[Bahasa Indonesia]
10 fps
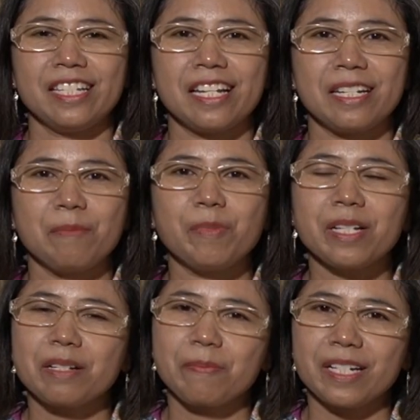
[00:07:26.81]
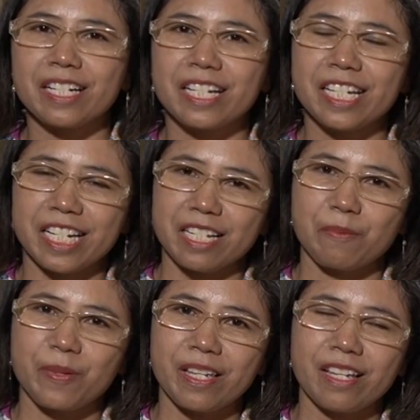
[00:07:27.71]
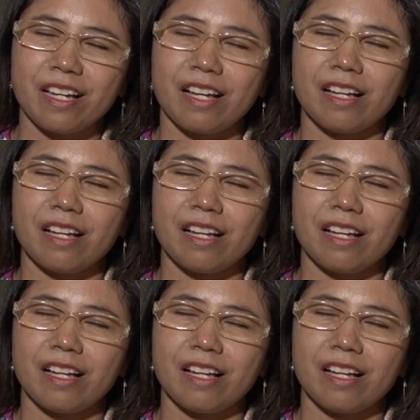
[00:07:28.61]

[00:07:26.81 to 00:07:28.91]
jadi benar-benar crispy